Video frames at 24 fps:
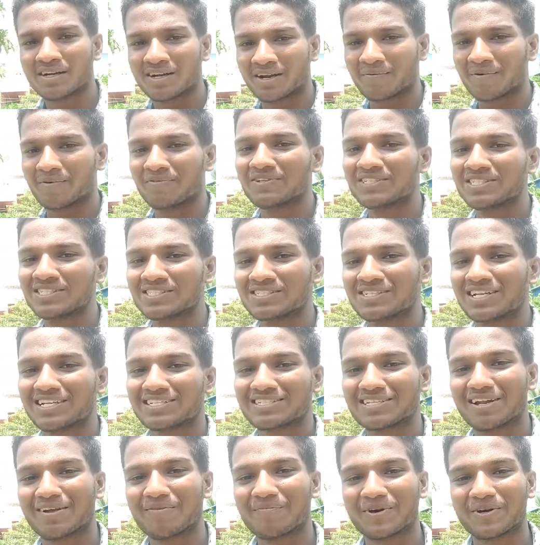நம்ம ஃபிசிக்ஸ்
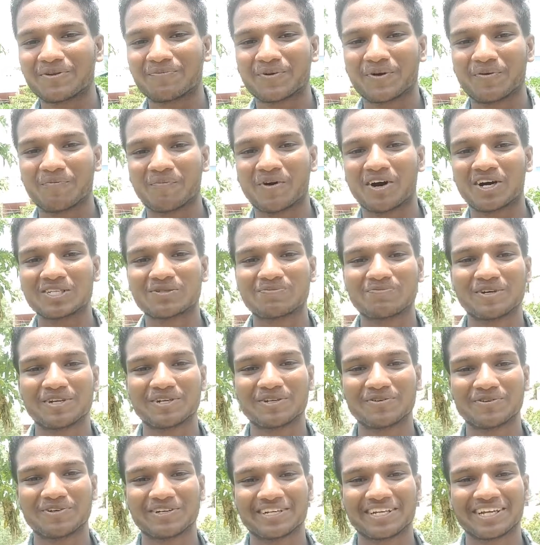கிளாஸ்லாம் படிப்போம் மாஸ்
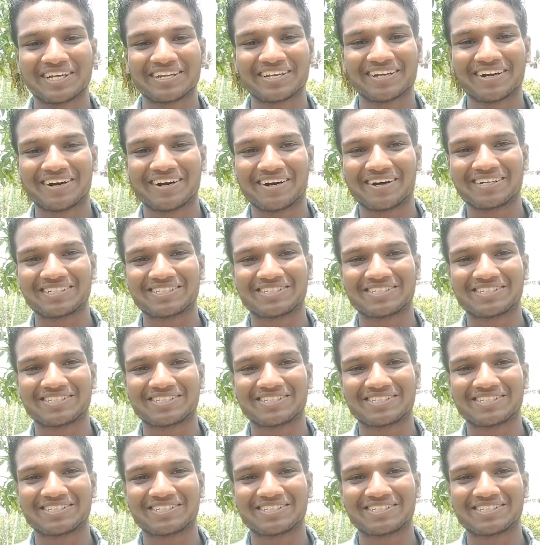பெர் யூனிட் ஏரியா